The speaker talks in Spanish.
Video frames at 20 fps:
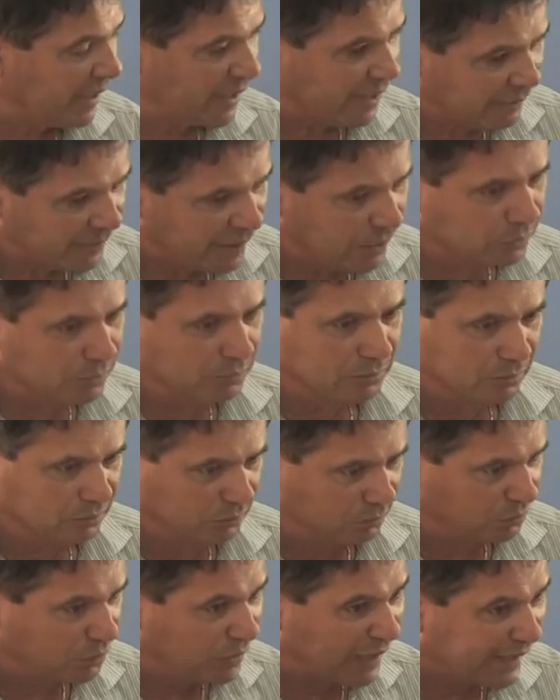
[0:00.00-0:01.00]
que había
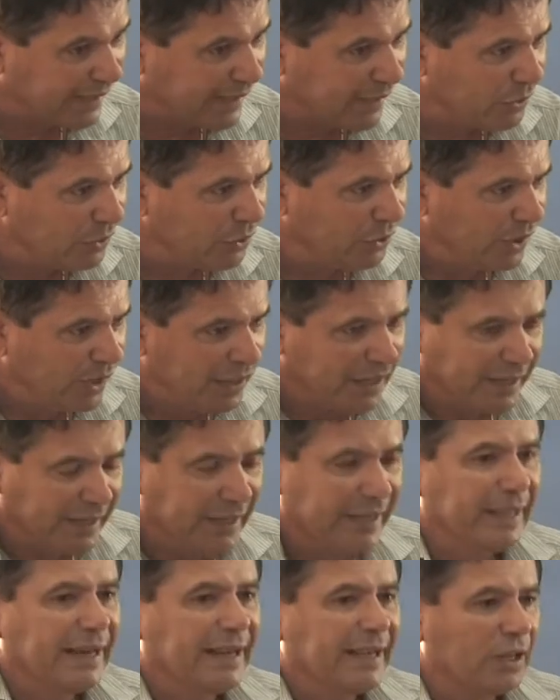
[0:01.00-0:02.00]
una radio
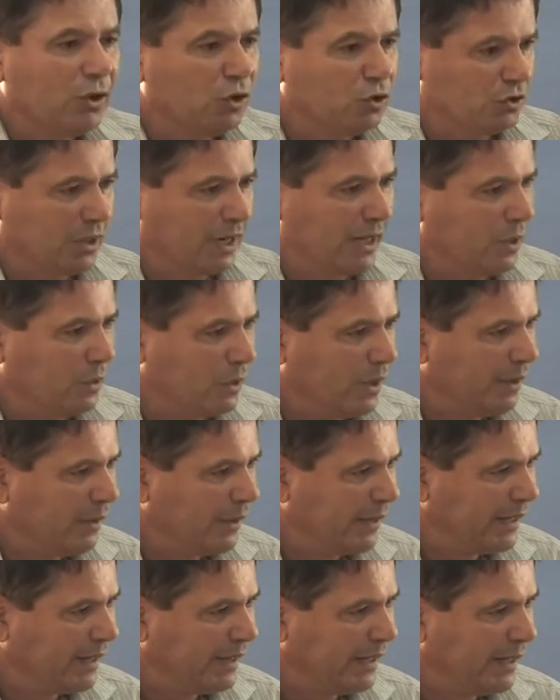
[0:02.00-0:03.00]
que quieras que no, se le
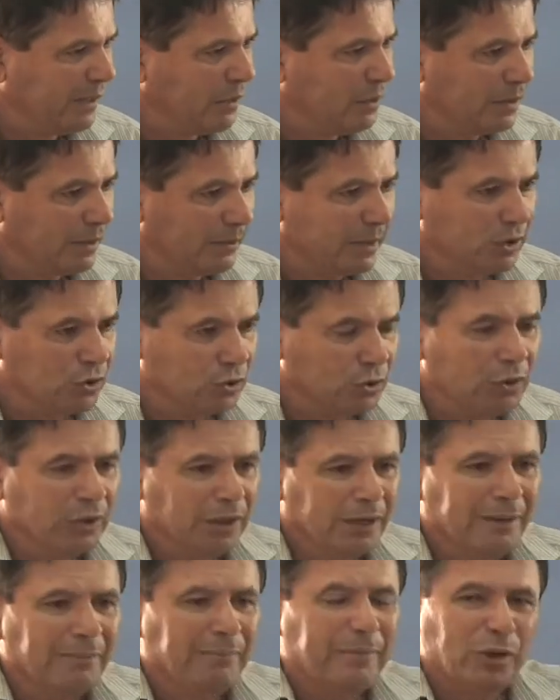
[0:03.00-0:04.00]
ayudaba desde el ayuntamiento,
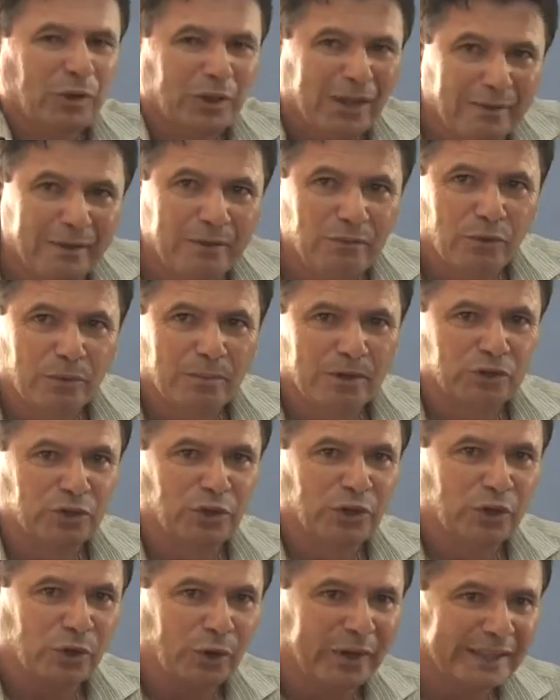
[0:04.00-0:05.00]
pero daba
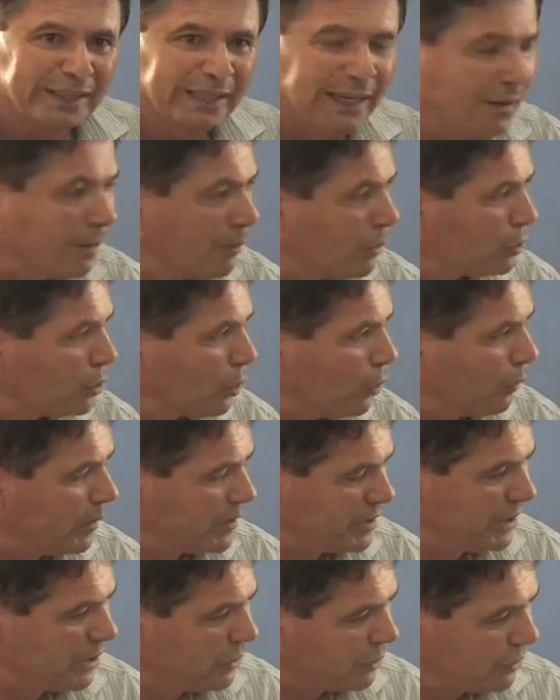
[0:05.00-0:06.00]
información y nos enterábamos todos los
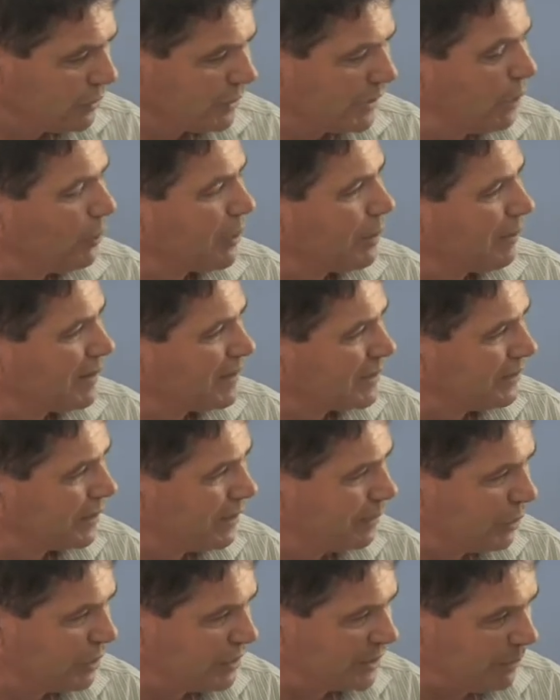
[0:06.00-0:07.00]
vecinos de lo que pasaba
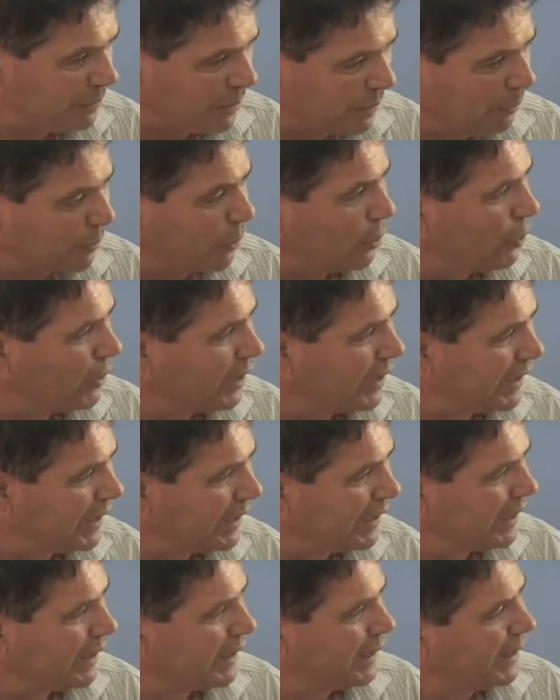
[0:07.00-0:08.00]
en el municipio. A lo mejor lo que
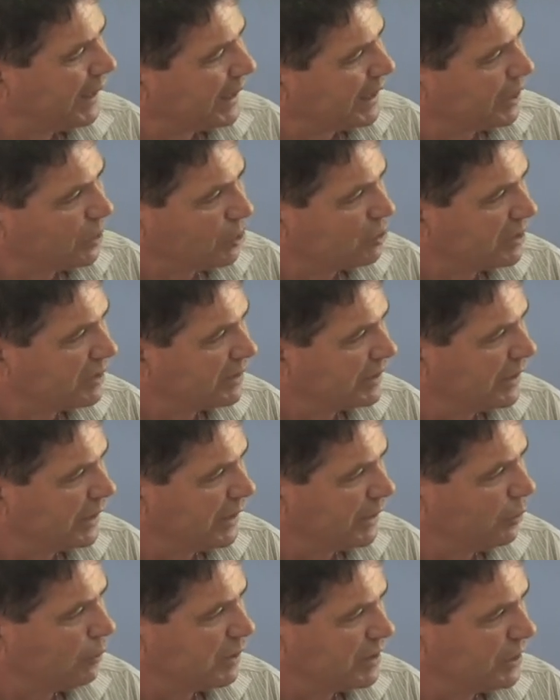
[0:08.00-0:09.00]
quiere es que no se
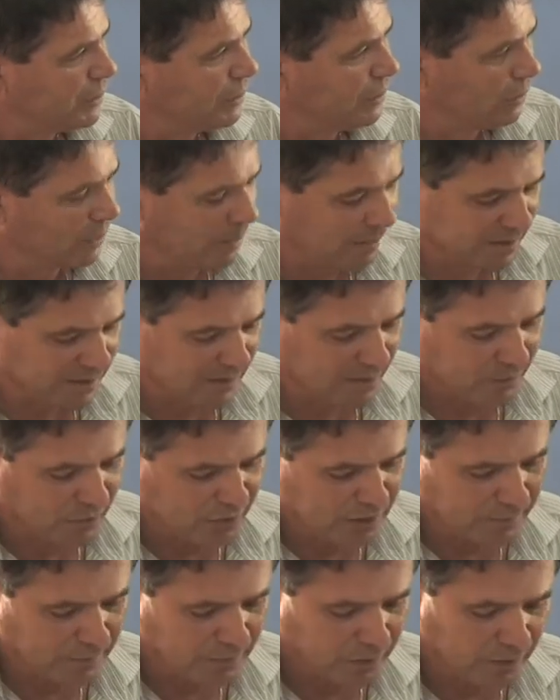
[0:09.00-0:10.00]
enteren los vecinos de lo que pasa en el
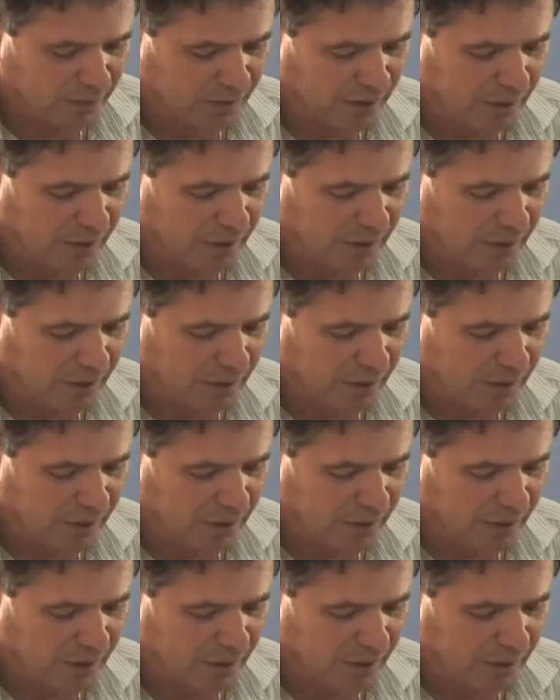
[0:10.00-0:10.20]
municipio.